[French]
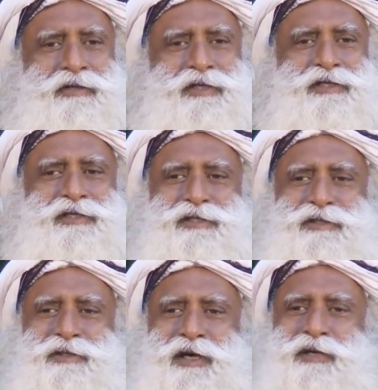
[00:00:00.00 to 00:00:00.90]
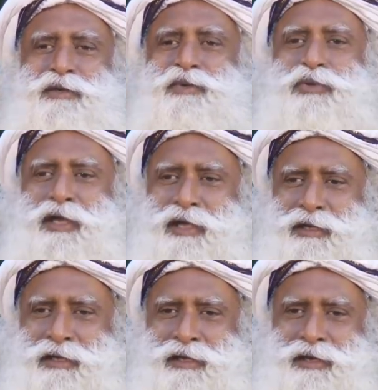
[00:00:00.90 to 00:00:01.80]
c'est une chose
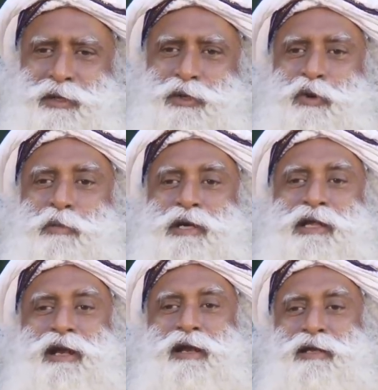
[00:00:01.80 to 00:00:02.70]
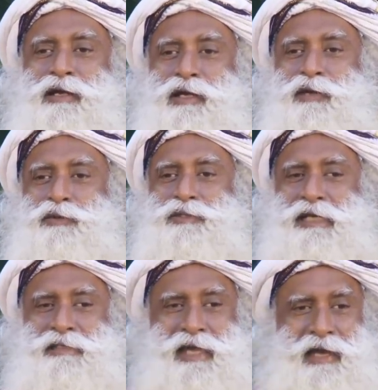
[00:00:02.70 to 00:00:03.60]
nouvelle, personne ne sait
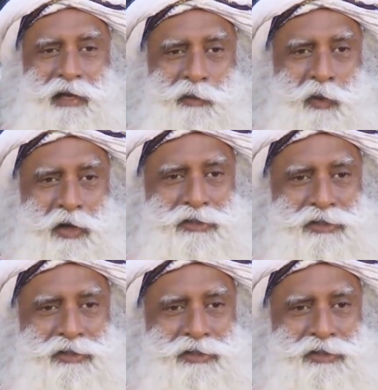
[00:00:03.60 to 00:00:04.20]
exactement quoi.